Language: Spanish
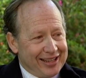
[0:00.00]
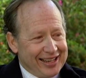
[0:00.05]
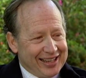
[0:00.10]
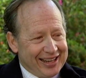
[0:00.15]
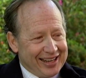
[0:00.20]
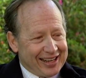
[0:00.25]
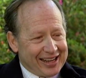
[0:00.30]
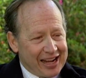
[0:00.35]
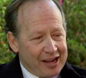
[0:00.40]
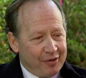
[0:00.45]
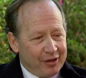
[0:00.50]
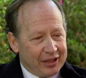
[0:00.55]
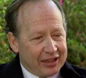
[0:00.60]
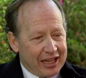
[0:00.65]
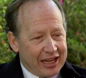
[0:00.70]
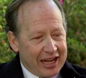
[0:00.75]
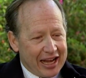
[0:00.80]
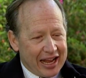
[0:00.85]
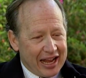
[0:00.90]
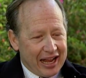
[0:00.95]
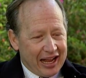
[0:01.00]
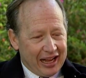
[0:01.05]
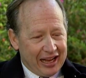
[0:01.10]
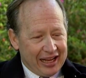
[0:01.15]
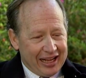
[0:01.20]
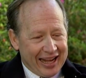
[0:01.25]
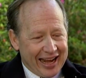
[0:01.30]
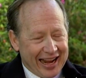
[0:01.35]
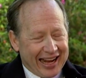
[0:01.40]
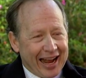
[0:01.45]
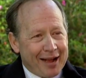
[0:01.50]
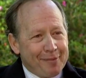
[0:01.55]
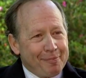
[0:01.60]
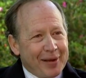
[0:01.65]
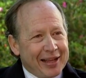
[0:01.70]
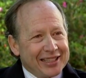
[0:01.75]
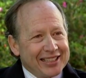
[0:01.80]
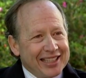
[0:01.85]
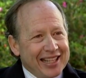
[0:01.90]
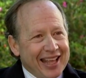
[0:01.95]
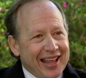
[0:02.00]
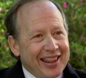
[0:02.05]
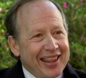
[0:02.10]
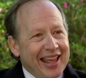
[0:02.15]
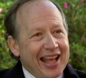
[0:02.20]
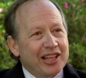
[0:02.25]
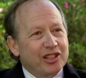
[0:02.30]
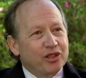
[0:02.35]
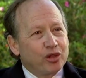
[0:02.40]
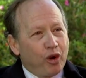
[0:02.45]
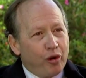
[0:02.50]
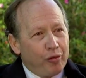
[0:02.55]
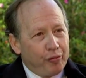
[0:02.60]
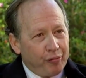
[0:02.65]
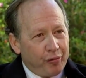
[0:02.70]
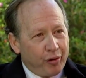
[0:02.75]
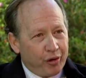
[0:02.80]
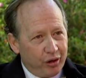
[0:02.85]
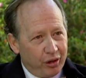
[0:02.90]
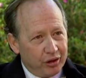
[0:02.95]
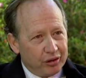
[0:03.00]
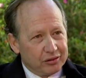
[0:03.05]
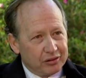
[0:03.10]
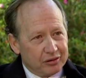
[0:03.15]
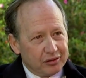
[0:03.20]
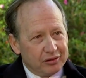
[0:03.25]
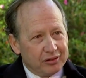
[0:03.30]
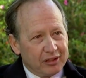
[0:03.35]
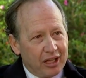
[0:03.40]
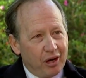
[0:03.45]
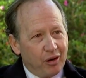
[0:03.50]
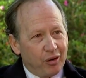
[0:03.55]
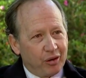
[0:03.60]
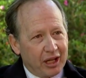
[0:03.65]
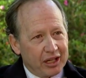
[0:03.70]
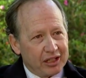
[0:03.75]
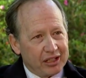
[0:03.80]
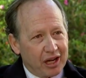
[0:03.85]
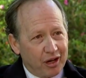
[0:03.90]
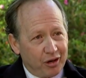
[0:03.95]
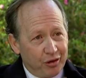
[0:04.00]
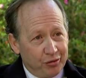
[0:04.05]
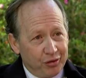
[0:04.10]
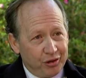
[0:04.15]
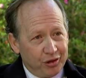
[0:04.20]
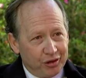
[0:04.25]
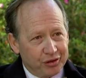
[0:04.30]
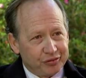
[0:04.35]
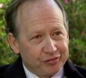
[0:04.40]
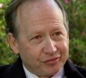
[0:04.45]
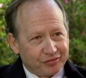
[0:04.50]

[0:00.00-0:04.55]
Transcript: realmente la, la capacidad de asombro de lo que es la comunión?